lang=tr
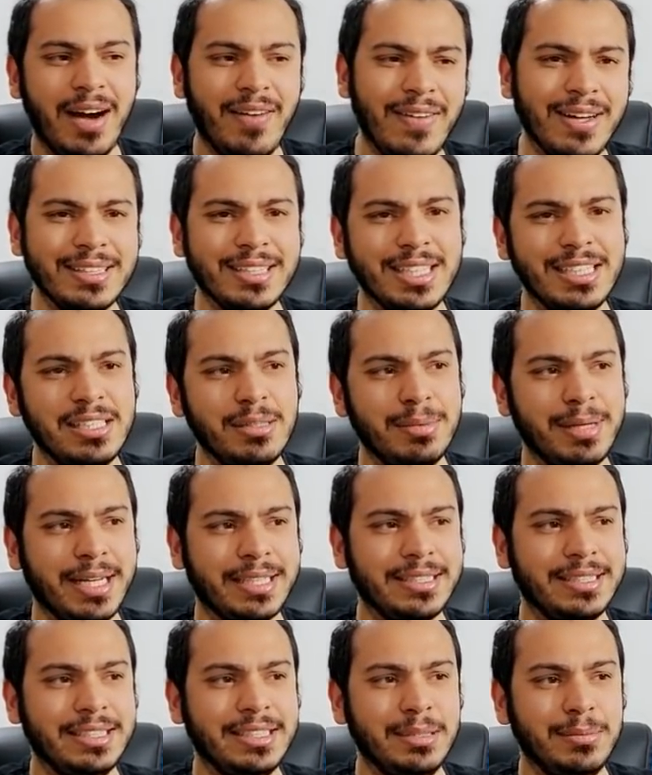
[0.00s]
Avantajı
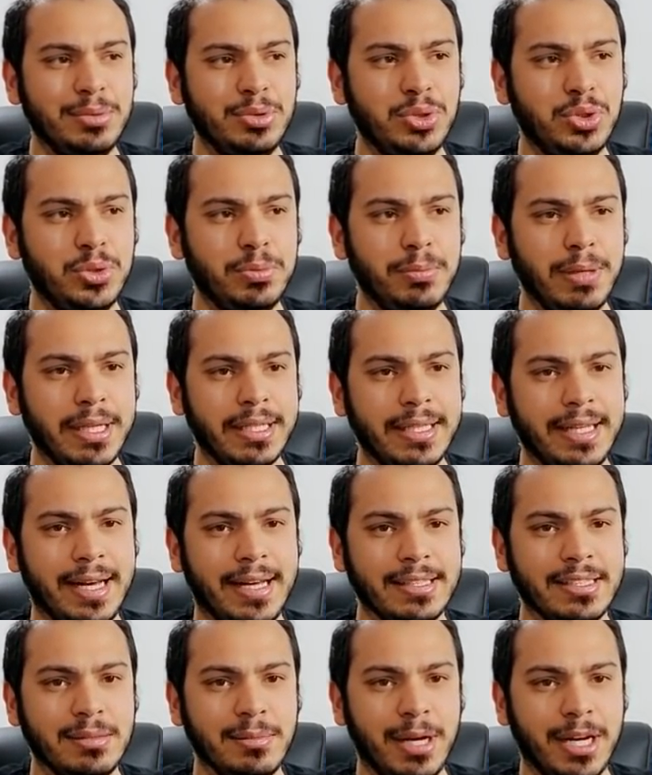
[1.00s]
bıraktı gibi düşünmek
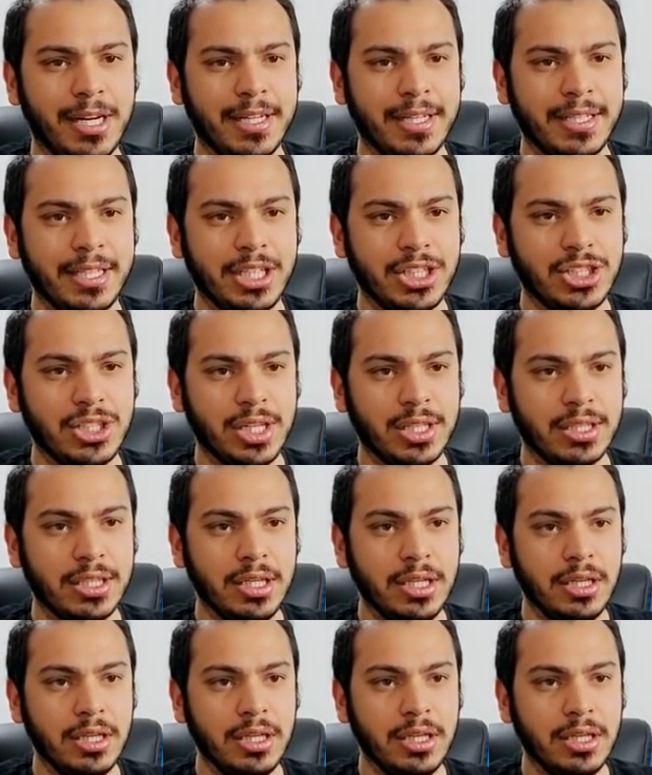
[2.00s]
lazım arkadaşlar.